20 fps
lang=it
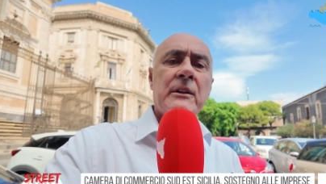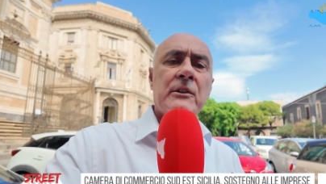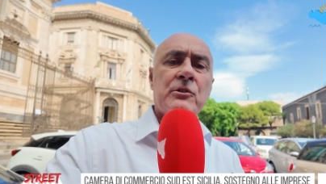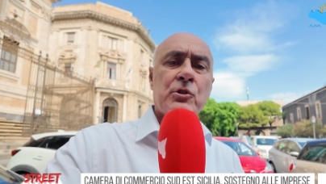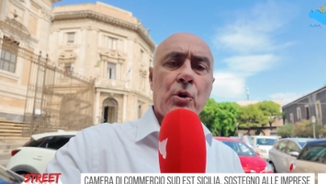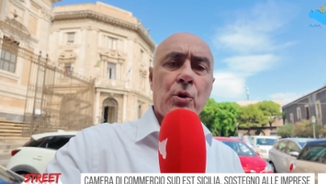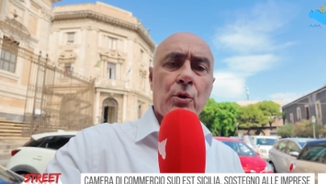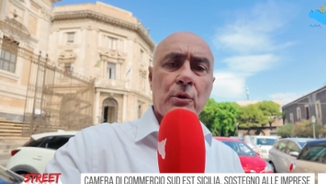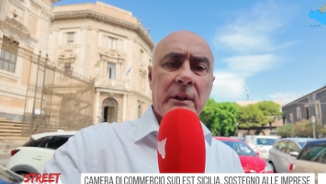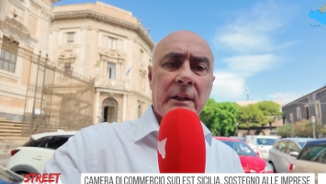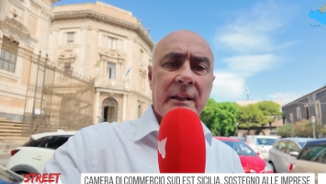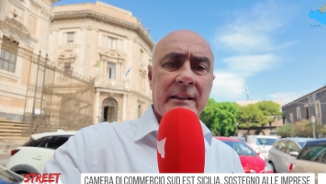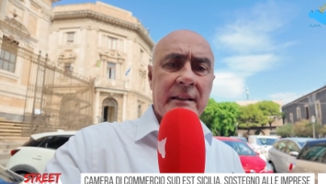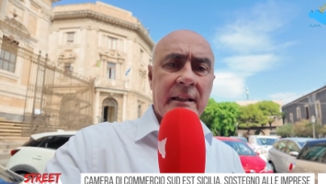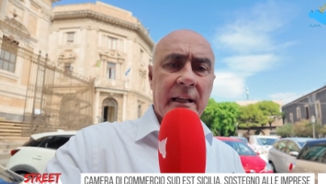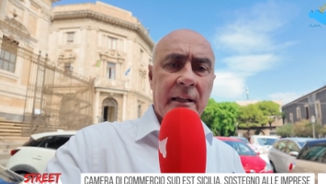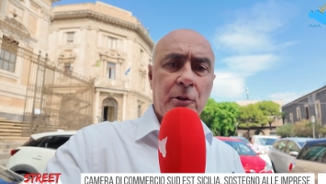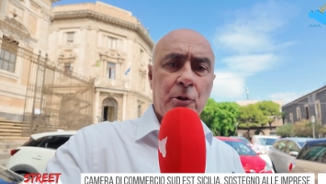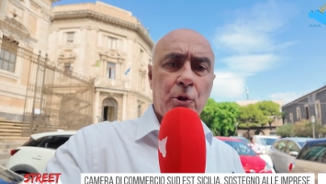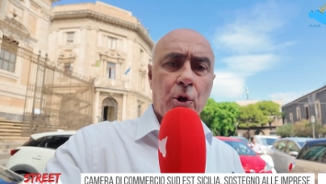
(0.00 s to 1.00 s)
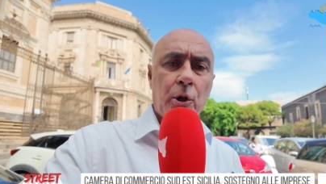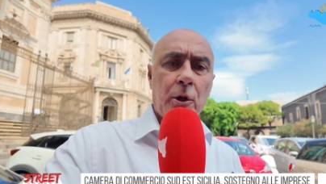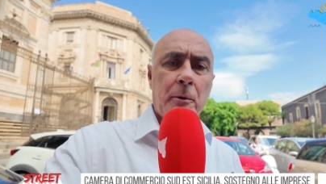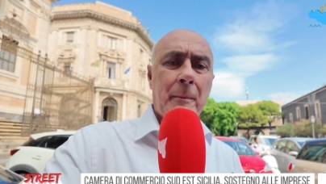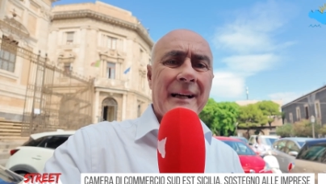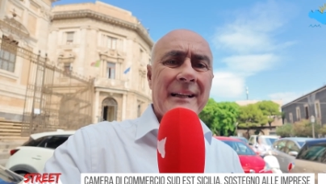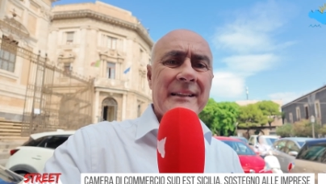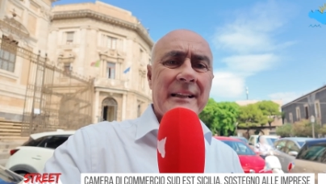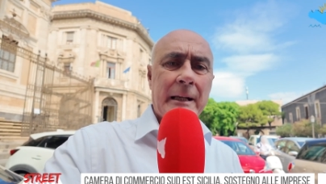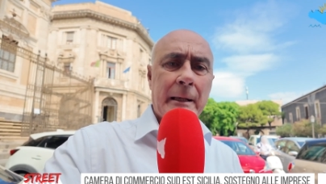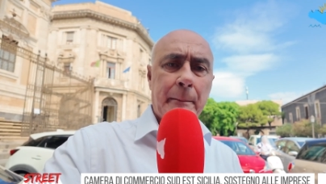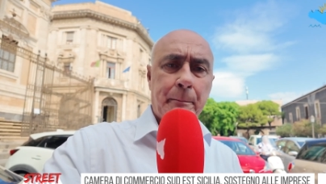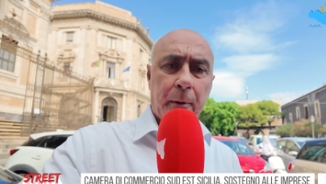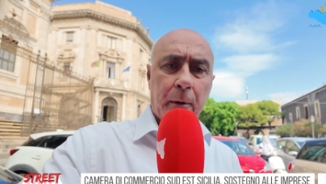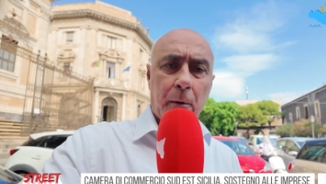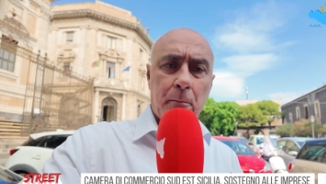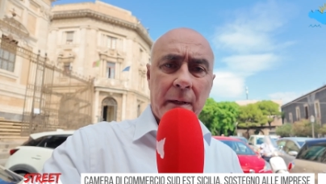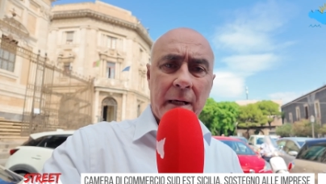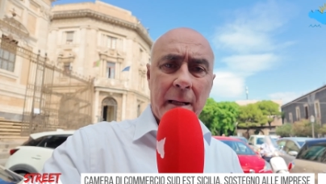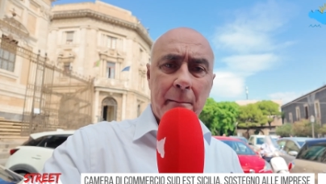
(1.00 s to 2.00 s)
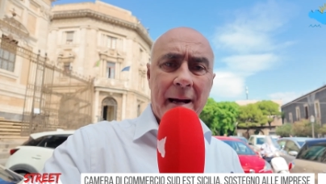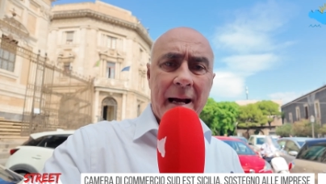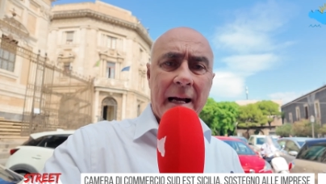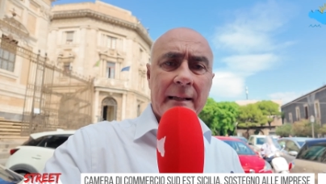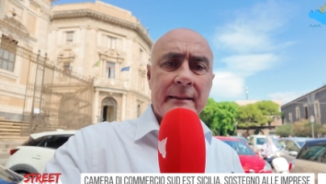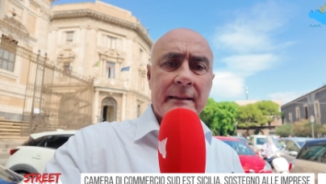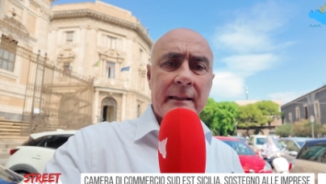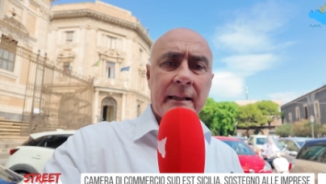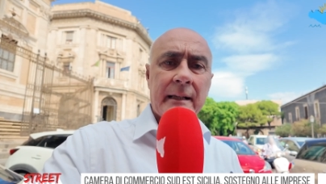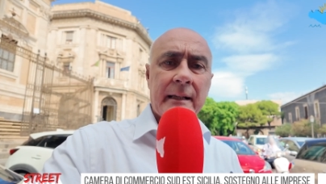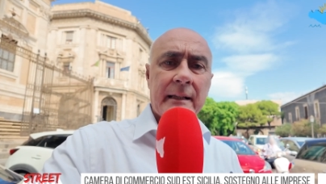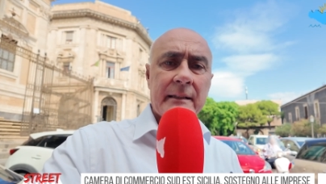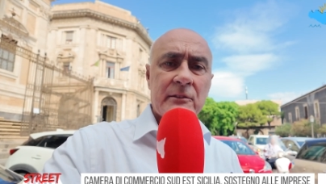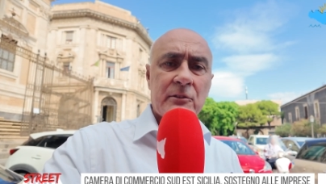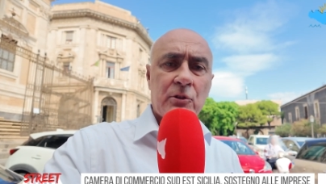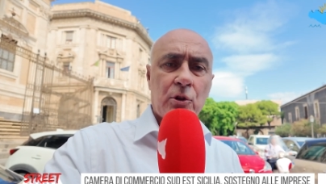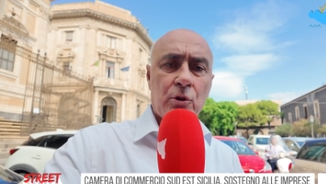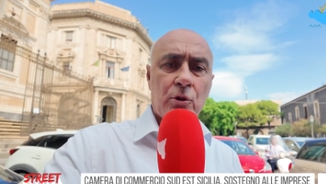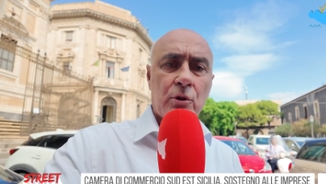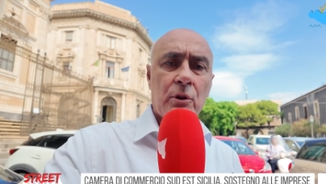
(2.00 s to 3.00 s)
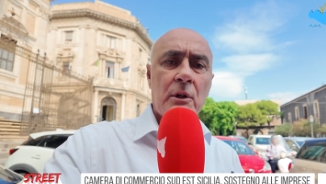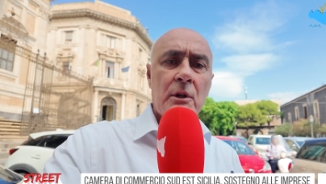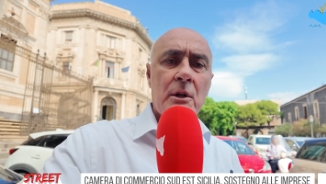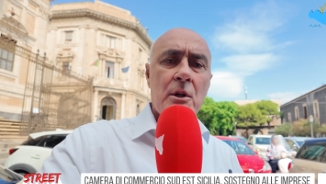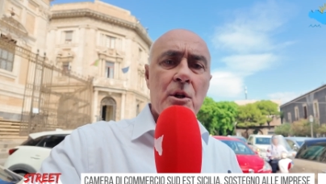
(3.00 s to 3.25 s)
solo dei territori ma delle problematiche che sono